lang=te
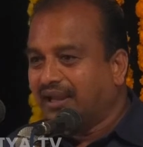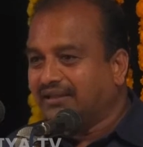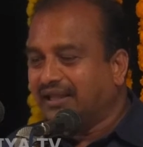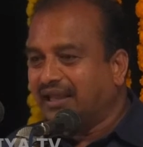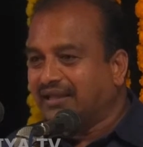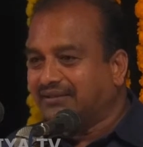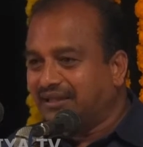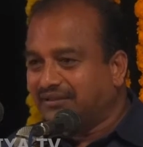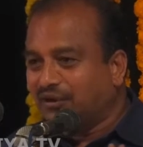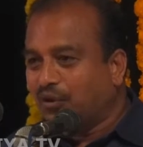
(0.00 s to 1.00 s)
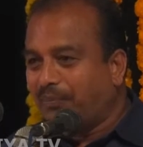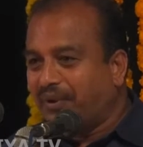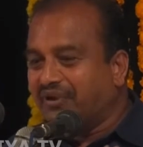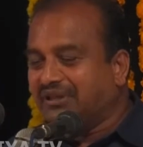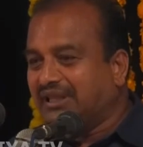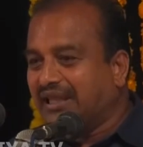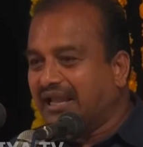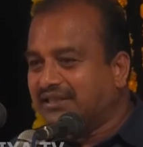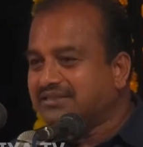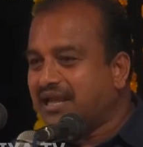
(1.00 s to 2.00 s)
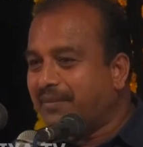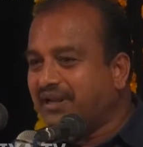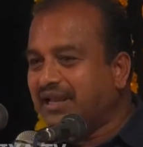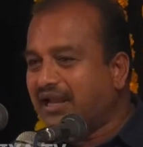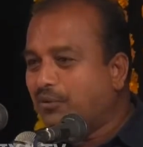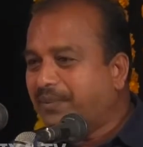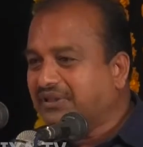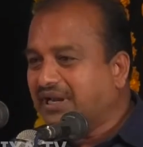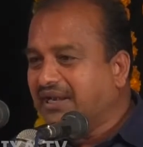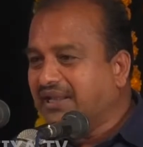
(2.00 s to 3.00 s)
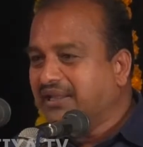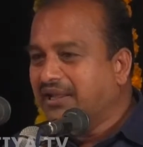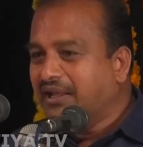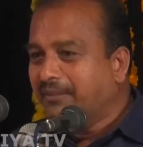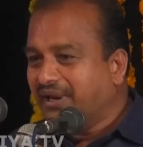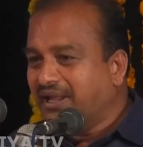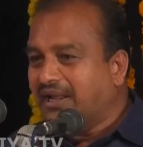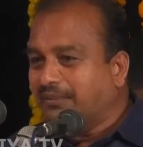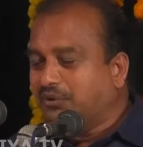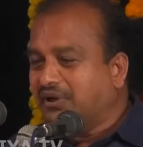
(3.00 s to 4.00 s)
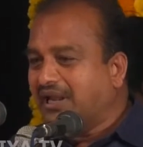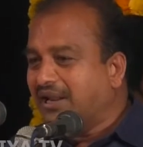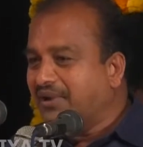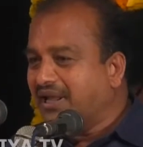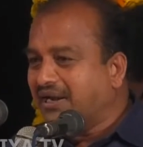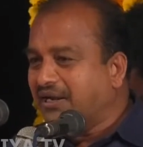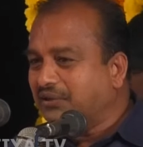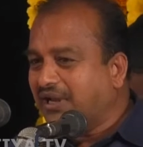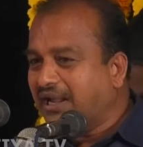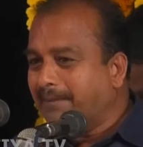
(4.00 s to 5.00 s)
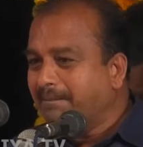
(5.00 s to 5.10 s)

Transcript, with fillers: అయితే అత్యంత గొప్ప వ్యక్తి అతి సామాన్యంగా ఉపడతారని మన అబ్దుల్ కలాం గారు అన్నట్టుగా